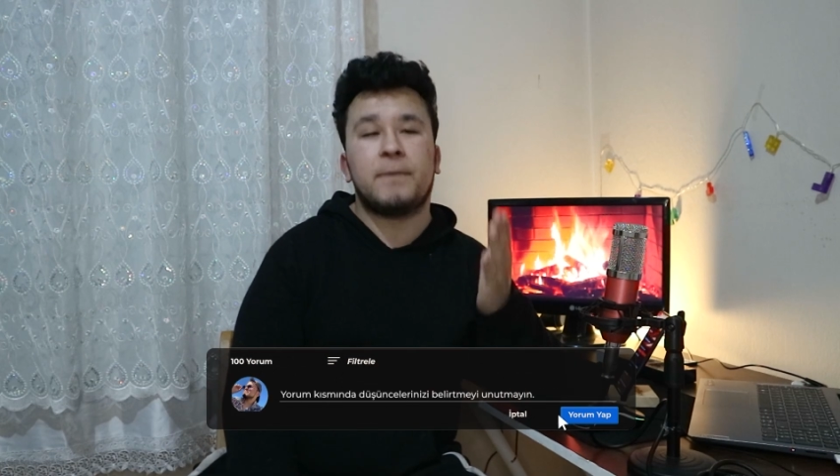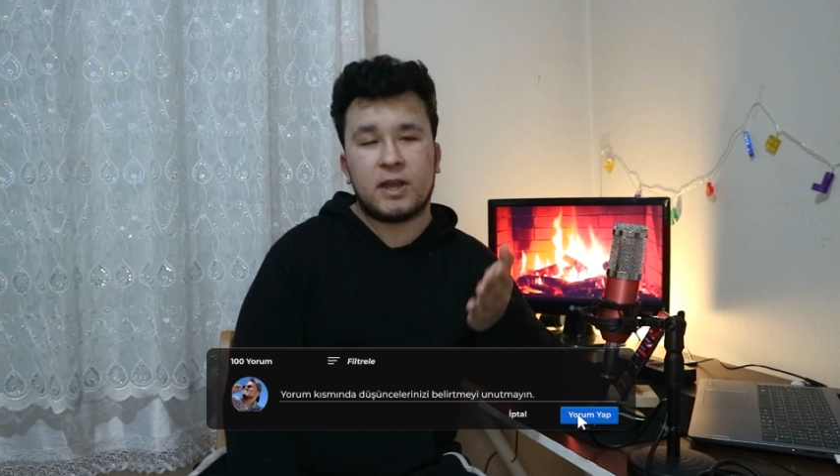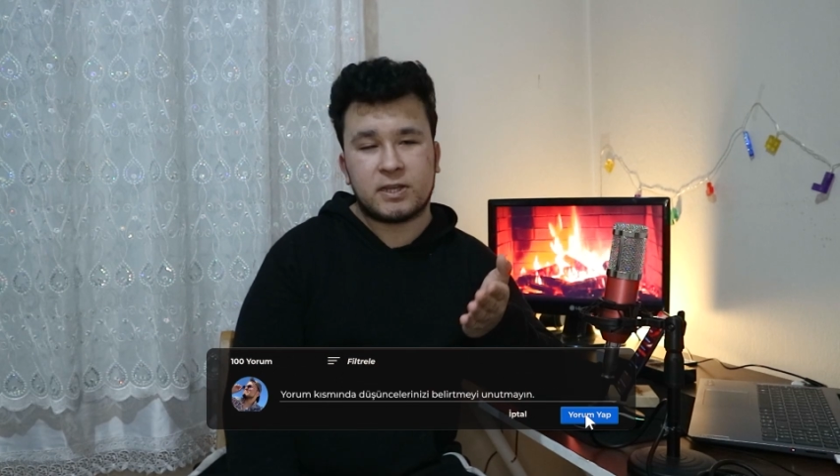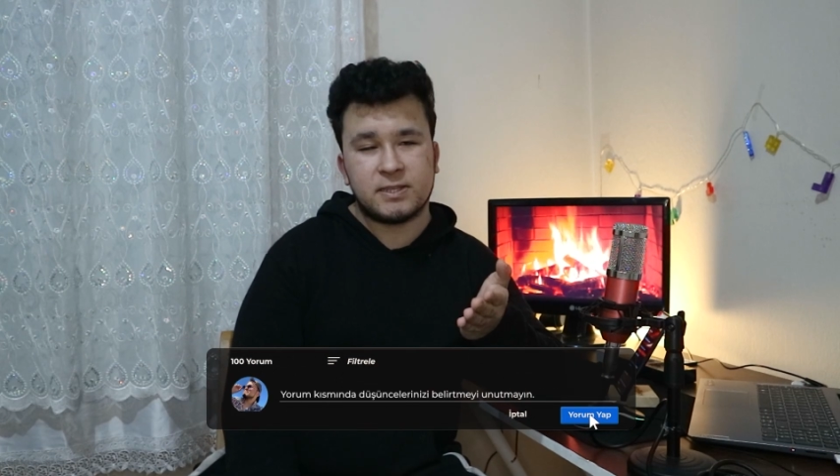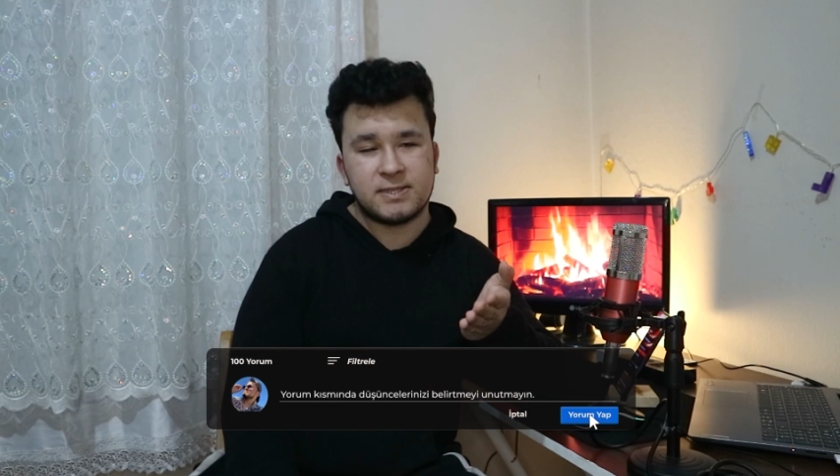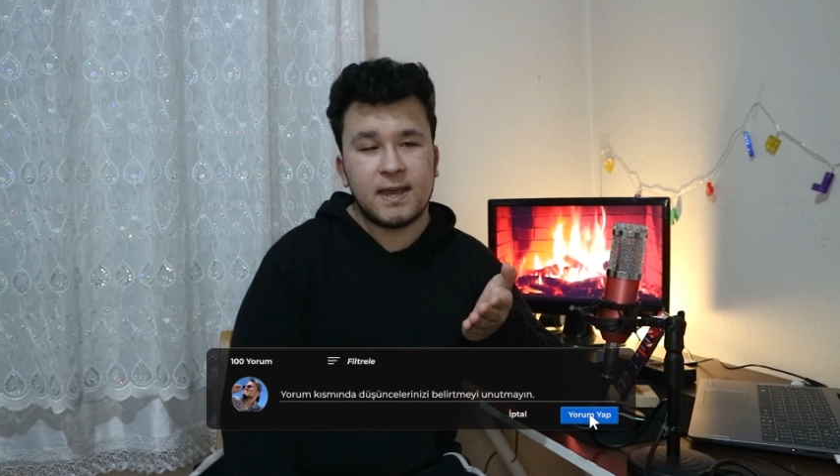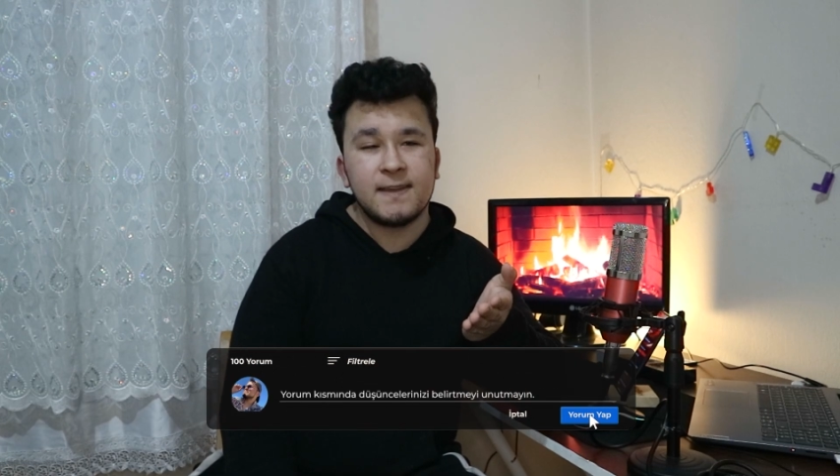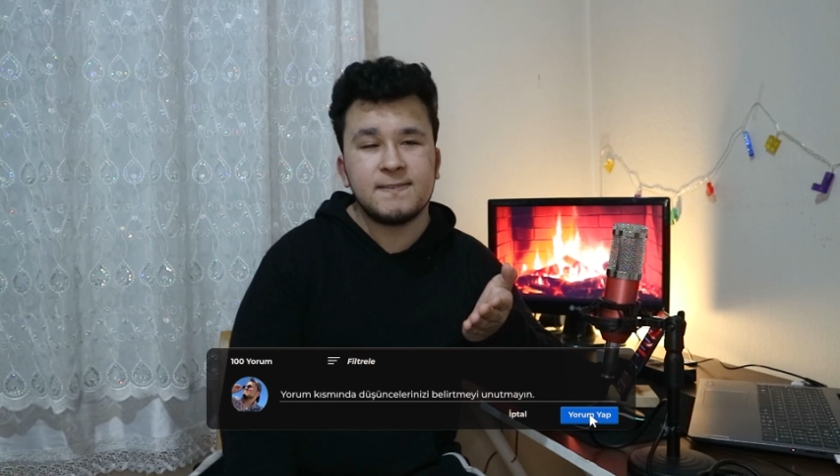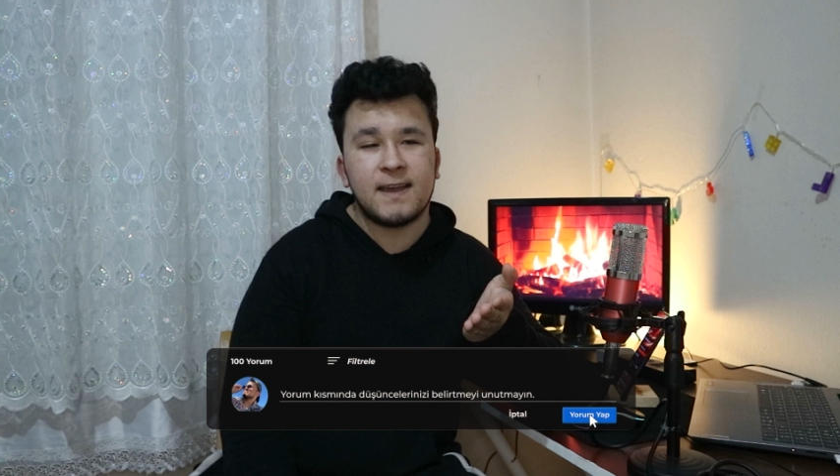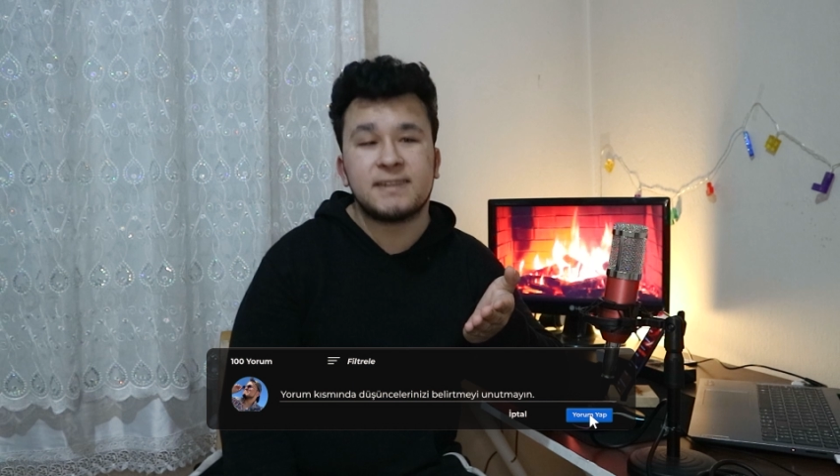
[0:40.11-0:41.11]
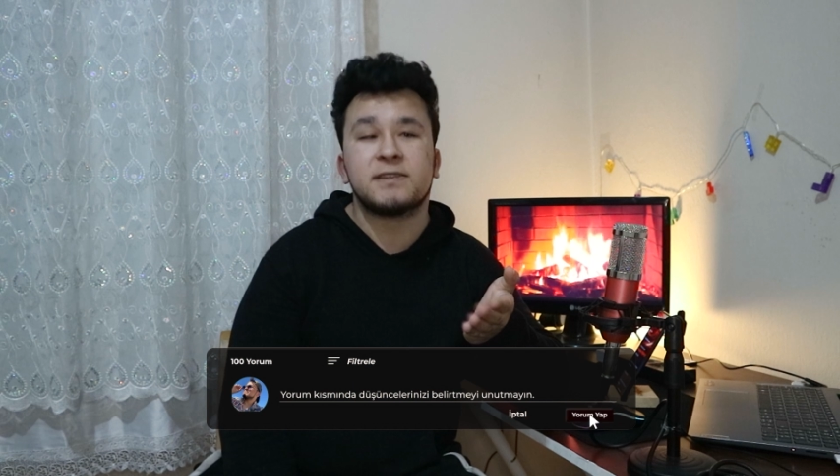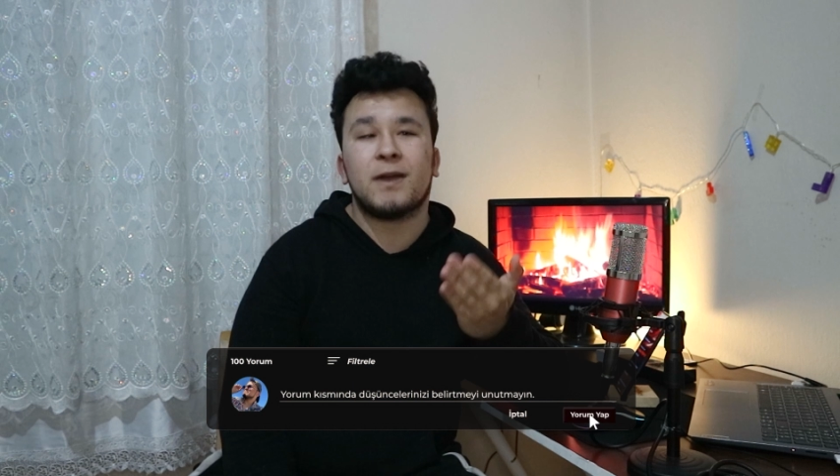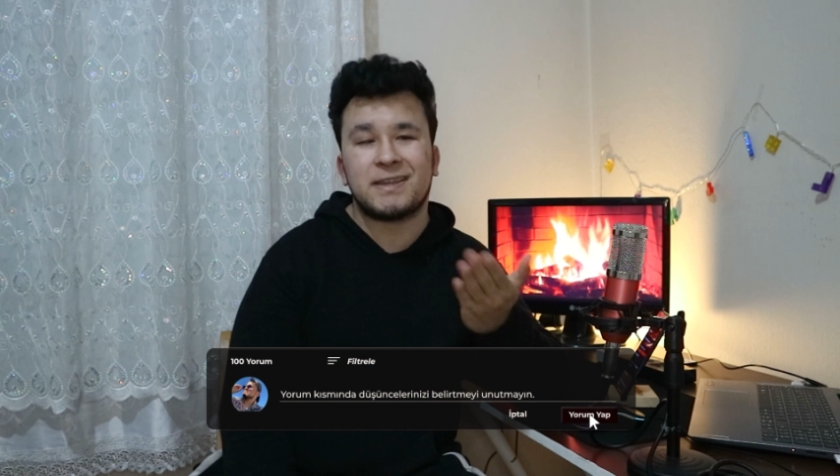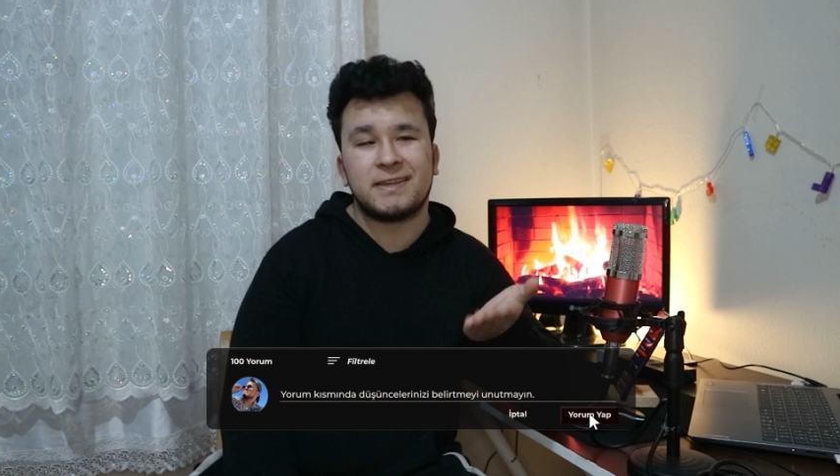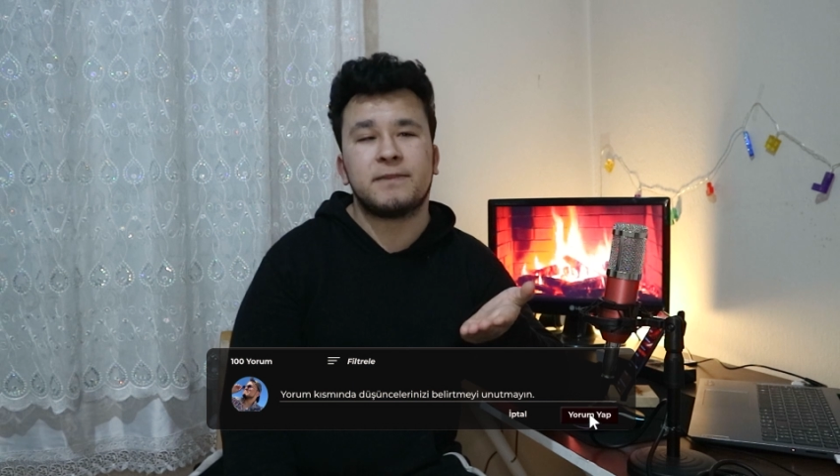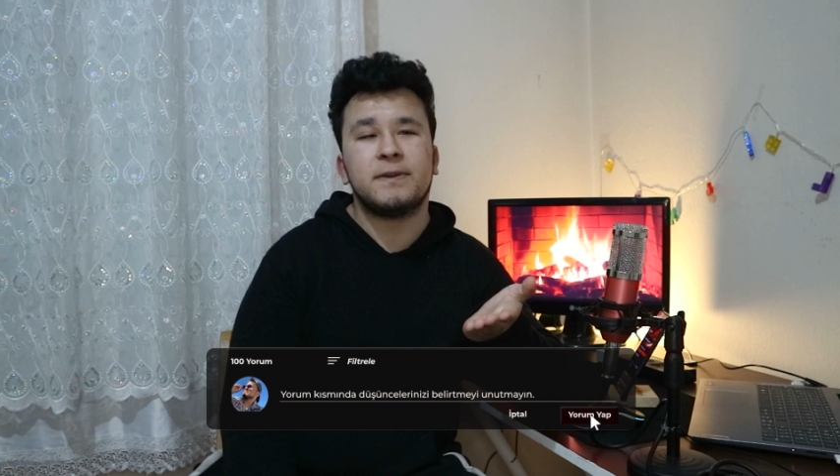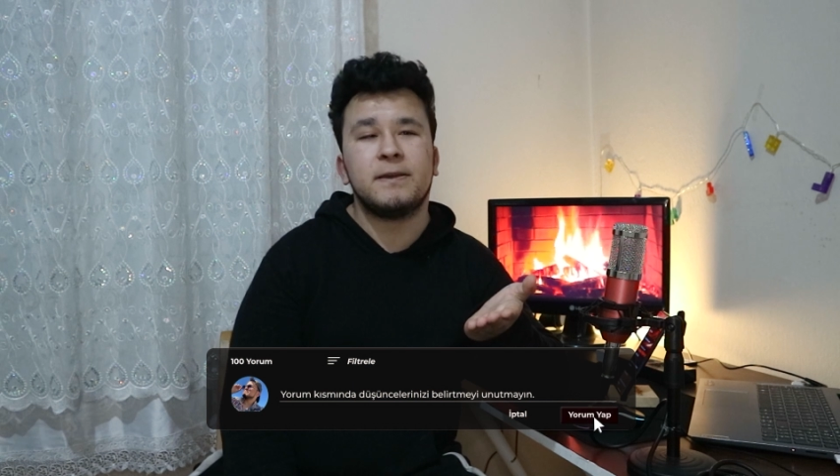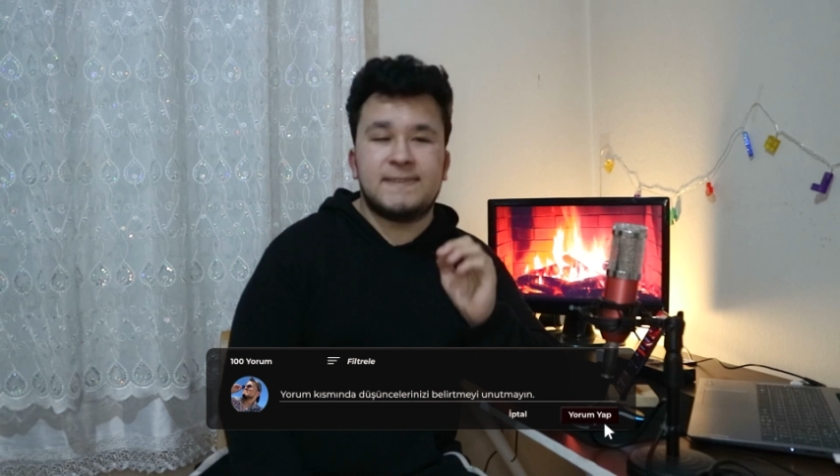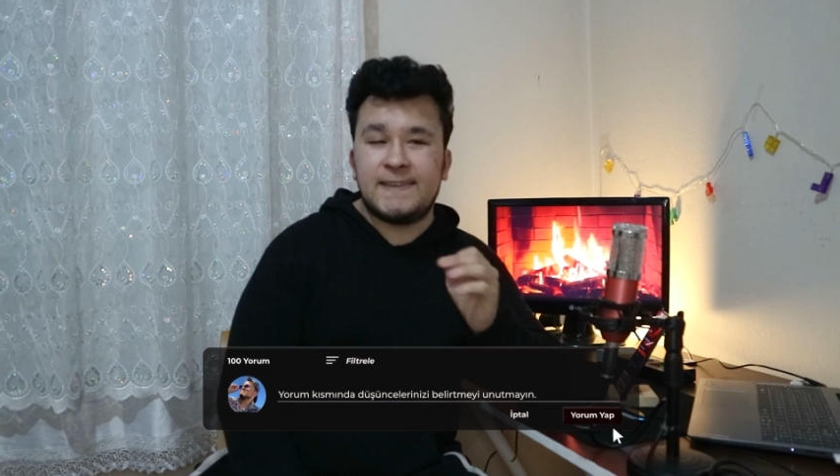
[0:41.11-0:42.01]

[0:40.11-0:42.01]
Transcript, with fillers: bir akıllı saat her zamanki gibi.